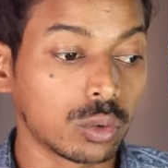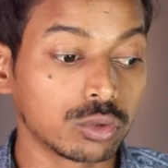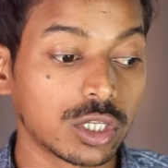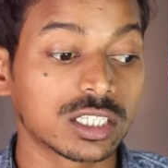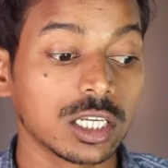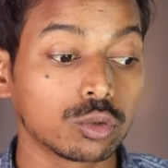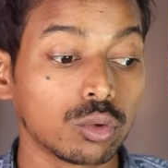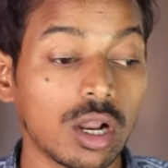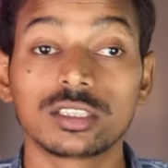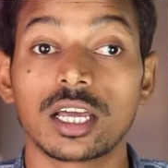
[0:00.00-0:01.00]
तो उधर से
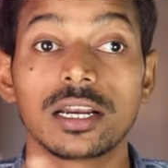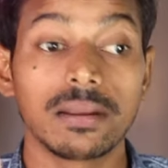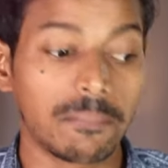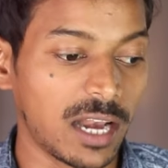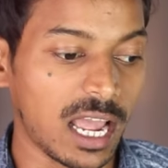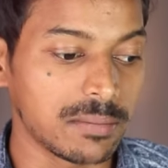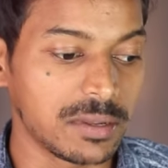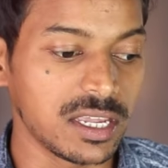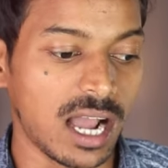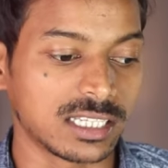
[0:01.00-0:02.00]
तुरंत रिप्लाई
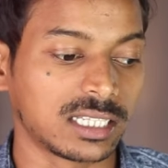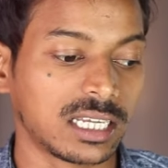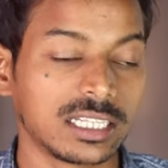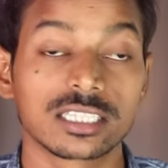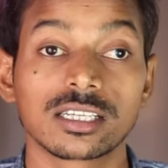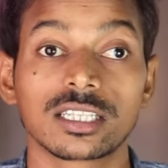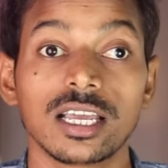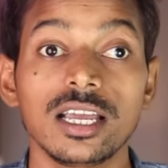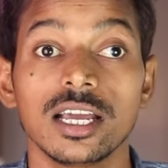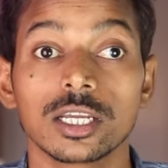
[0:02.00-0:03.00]
भी आ जाता जाता है देख सकते
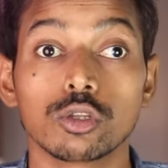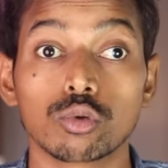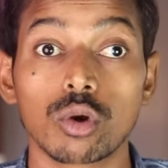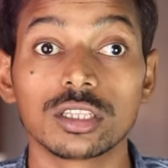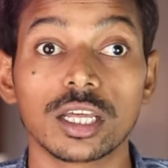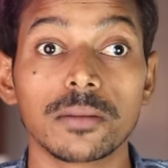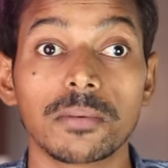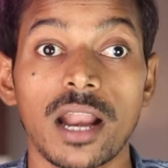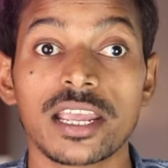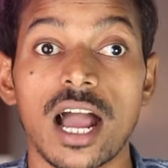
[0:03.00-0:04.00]
हैं कि तुरंत
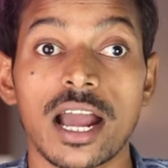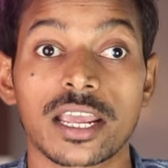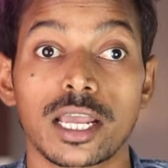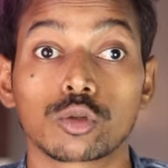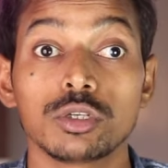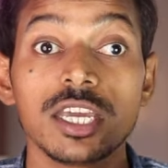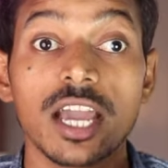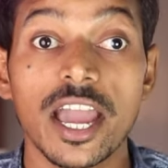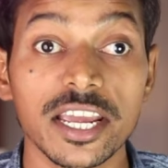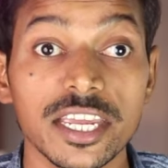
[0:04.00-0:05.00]
रिप्लाई आ गया तो
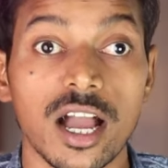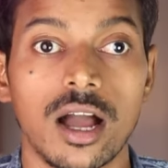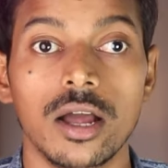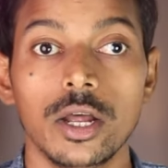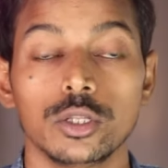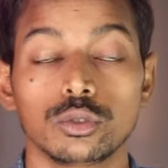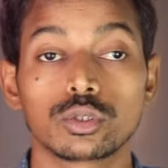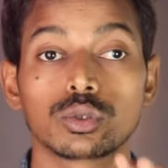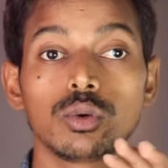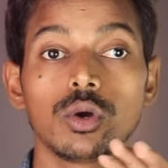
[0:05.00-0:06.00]
ये है क्या
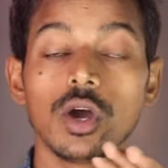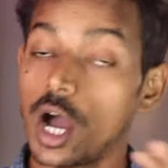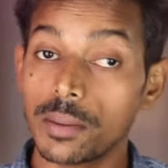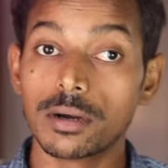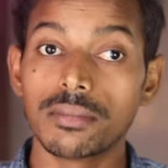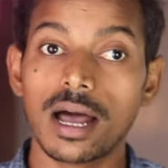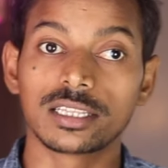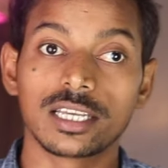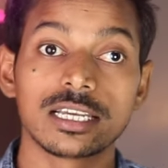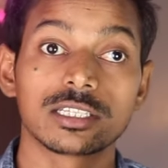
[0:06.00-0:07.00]
दोस्तों अब हम
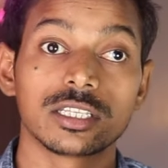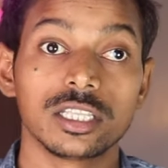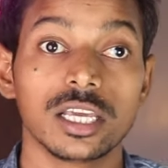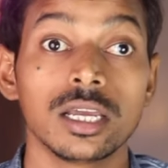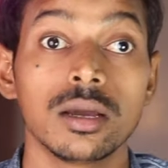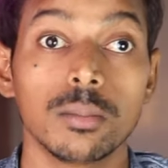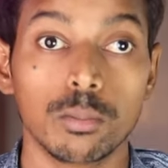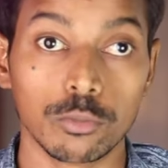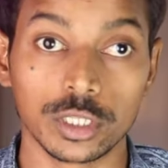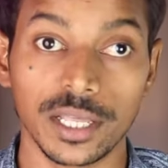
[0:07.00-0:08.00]
आते हैं सीधे
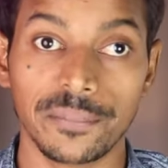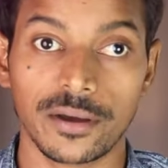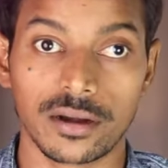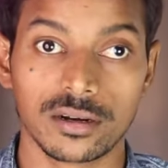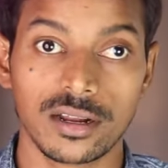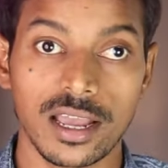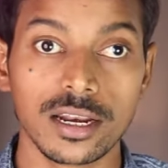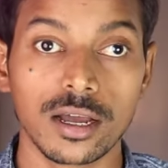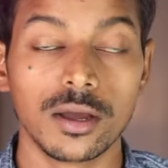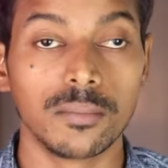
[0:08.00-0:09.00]
मुद्दे पर है
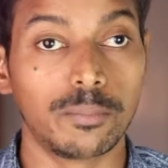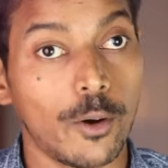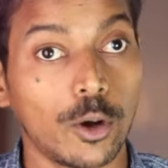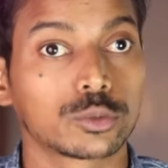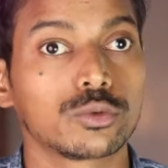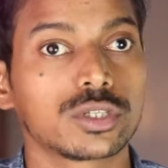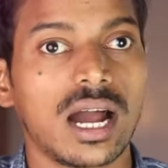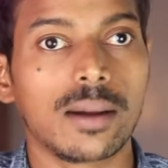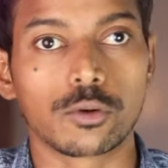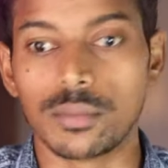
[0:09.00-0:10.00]
ना बहुत कुछ
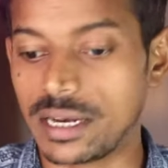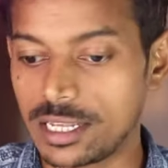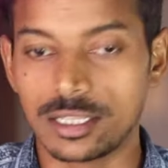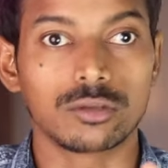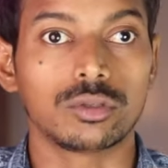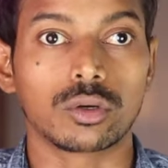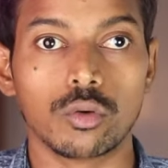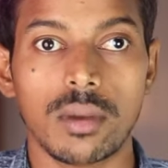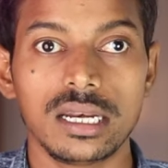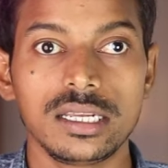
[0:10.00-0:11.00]
आपको मैंने इधर उधर
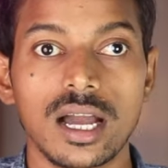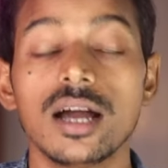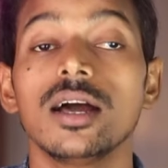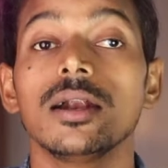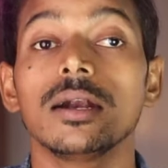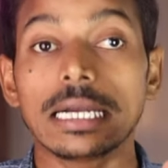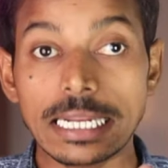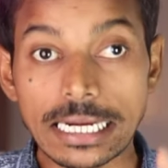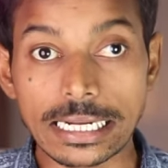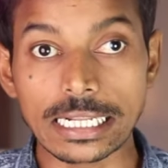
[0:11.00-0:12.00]
घुमा लिया
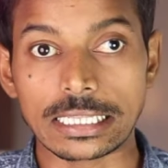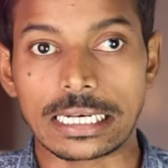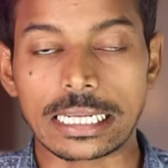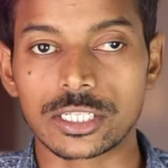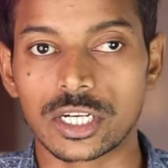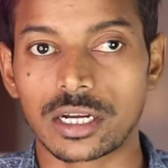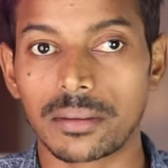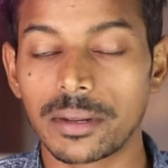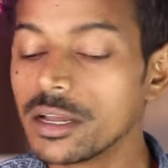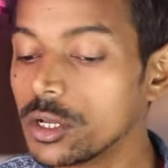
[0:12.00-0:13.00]
डिटेल देने के
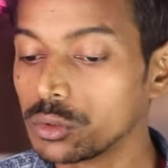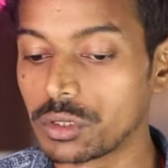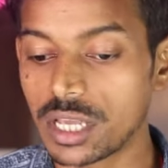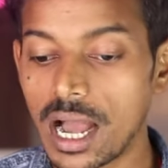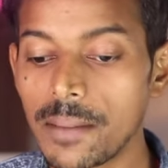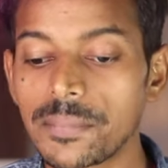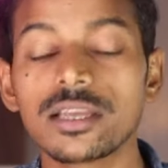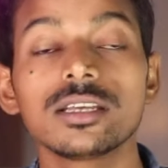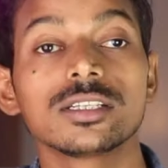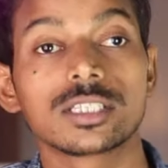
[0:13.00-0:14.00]
चक्कर में तो यहाँ
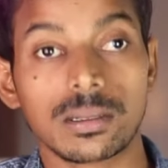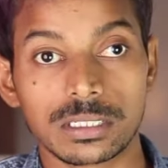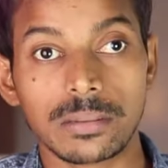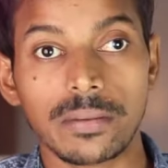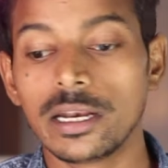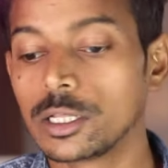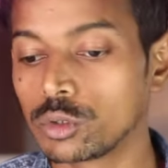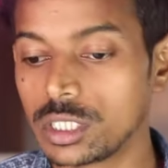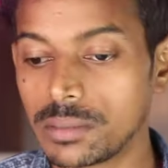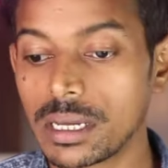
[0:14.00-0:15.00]
पे सबसे पहले
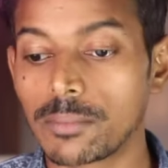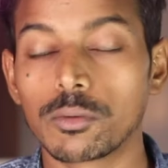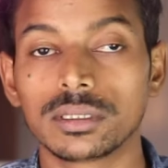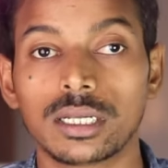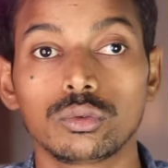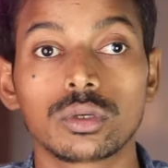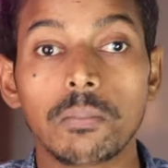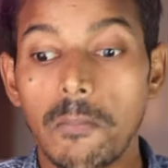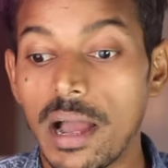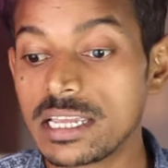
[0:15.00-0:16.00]
तो ये मैं आपको बता दूँ कि
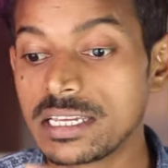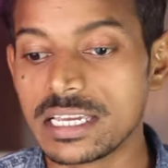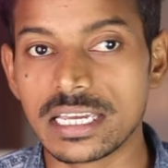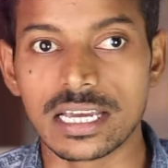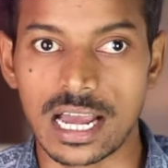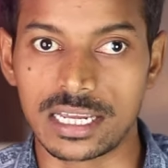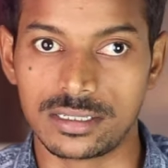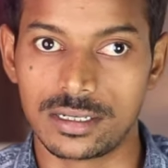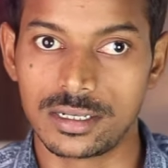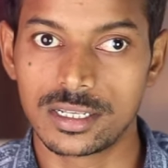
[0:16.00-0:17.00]
माई ए
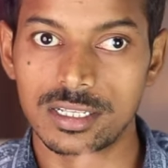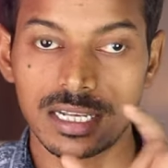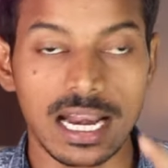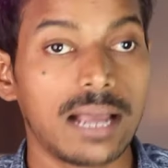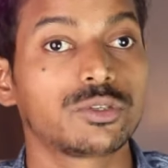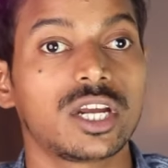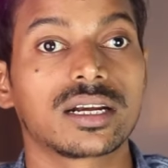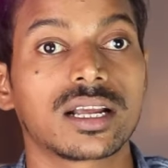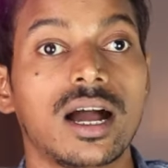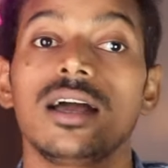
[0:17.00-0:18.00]

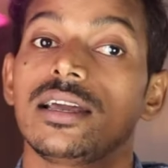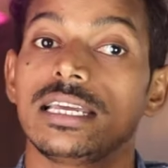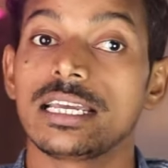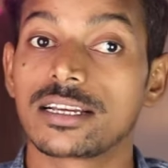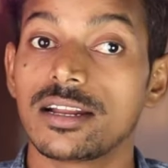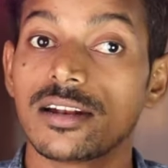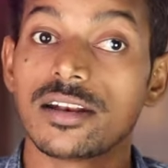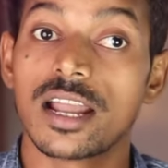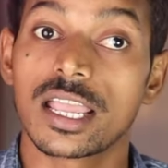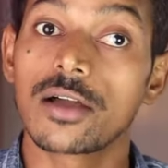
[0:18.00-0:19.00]
स्नैपचैट का एक
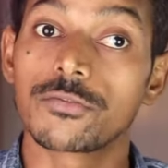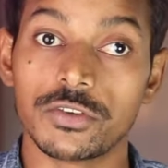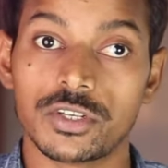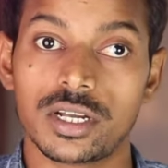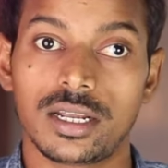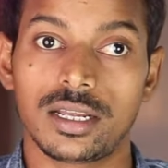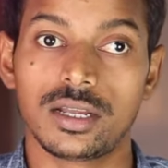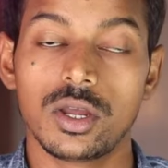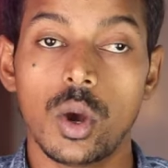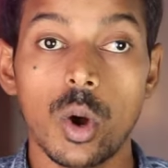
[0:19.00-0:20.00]
नया फीचर है
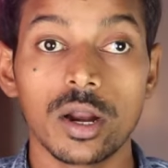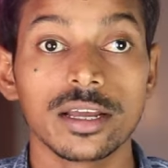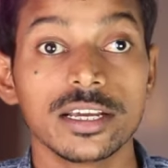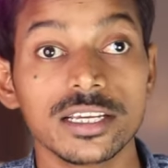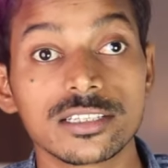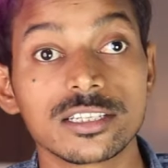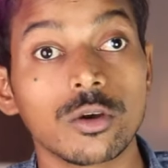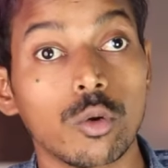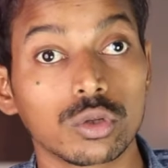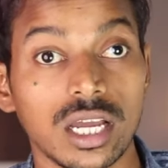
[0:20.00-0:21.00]
और
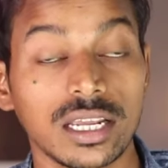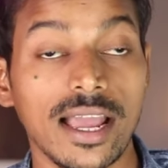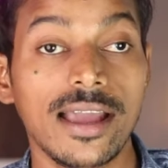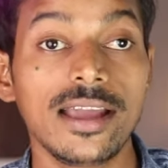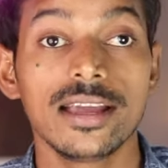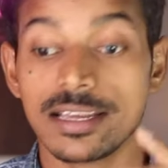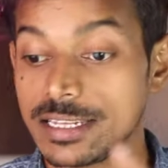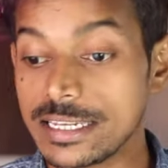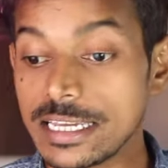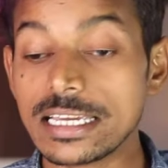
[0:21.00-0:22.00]
इससे होता क्या है
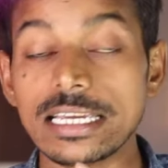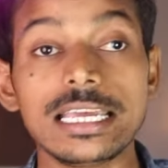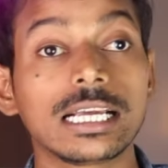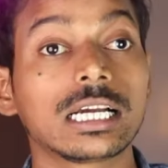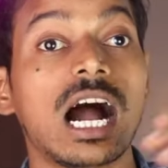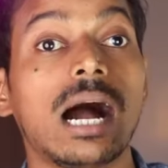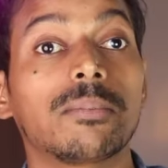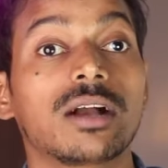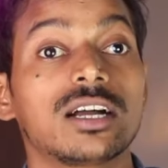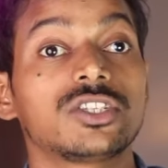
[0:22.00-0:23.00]
ये एक
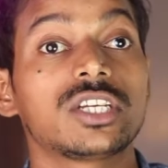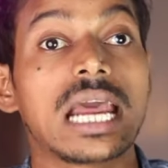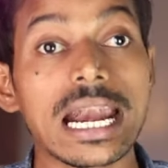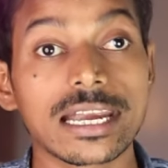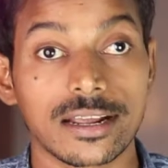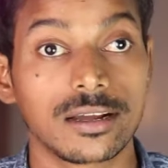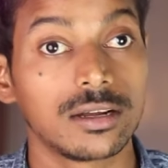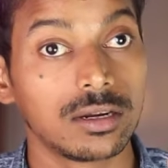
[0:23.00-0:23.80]
आपका चैट